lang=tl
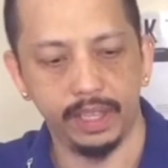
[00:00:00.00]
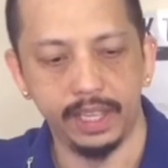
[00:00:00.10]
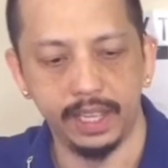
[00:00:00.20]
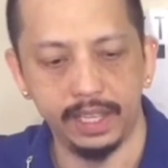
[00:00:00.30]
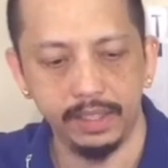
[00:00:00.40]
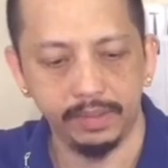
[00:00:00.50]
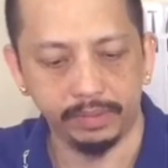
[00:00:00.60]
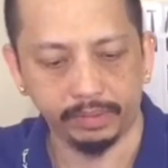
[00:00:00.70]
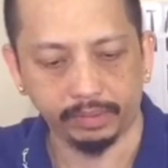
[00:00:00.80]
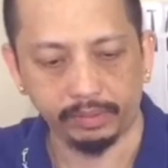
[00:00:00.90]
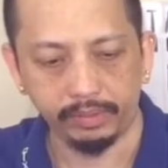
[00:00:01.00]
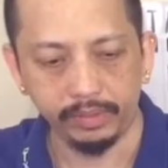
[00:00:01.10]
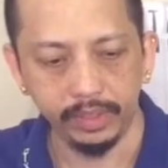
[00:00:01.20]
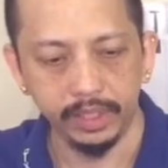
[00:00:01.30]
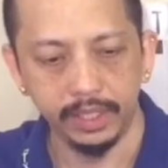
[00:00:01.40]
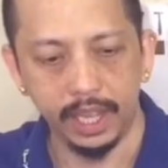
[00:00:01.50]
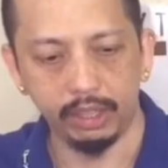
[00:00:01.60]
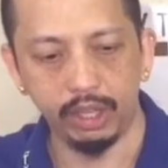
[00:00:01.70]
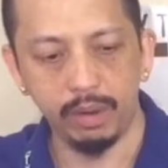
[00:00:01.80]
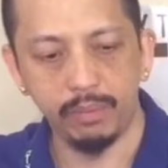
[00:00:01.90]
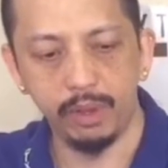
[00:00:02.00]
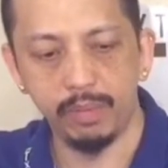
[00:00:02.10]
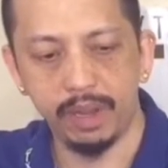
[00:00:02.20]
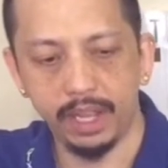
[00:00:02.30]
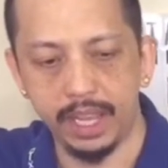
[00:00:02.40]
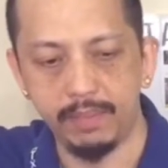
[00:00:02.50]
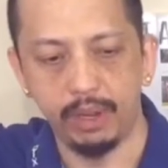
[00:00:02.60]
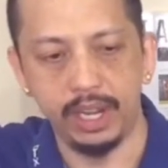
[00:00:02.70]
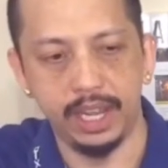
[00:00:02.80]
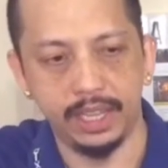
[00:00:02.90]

Ayan. Ito na po yung mga cable